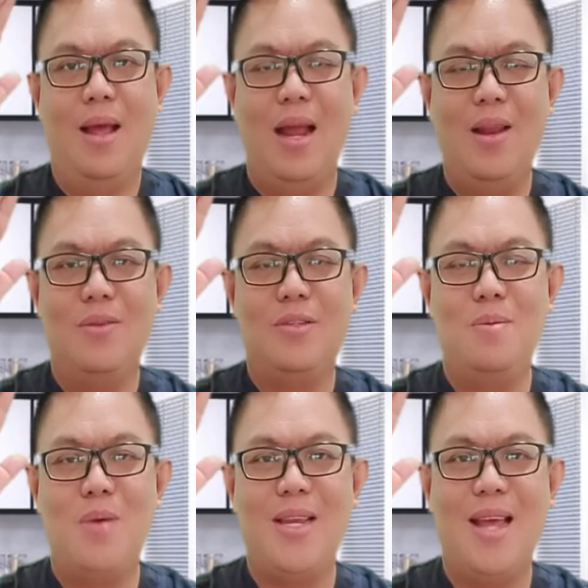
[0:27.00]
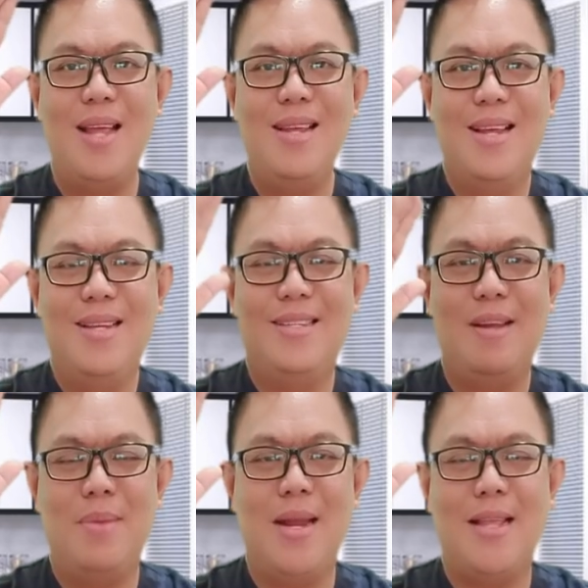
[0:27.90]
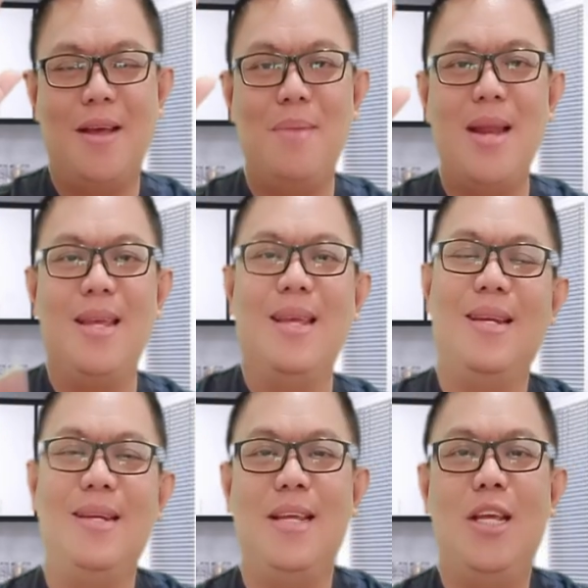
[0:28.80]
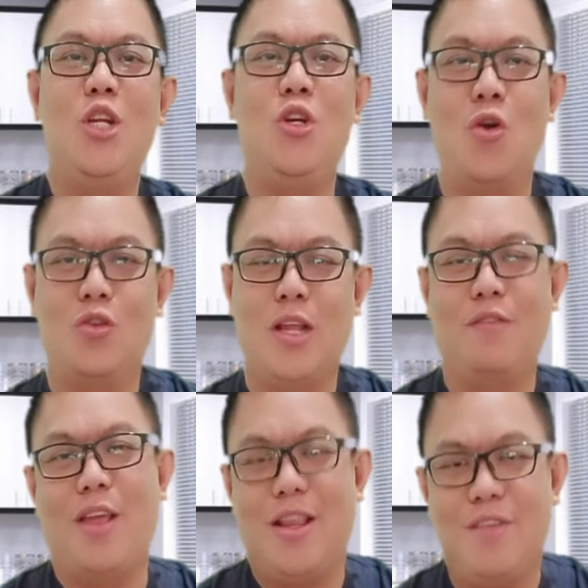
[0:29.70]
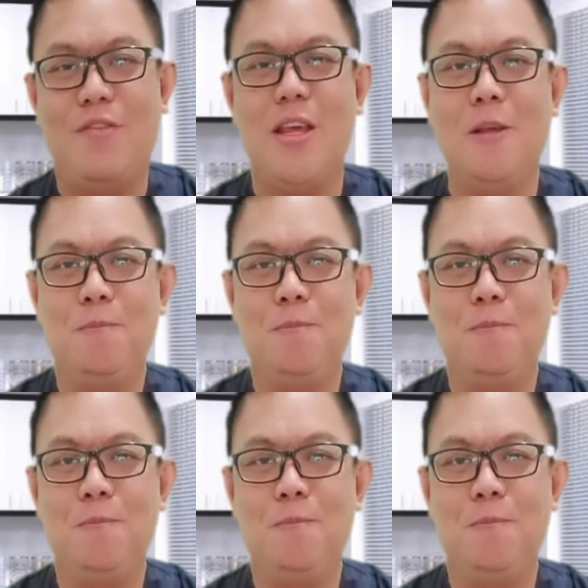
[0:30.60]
Halo semuanya, Selamat datang kembali di Dr. Ferry TV,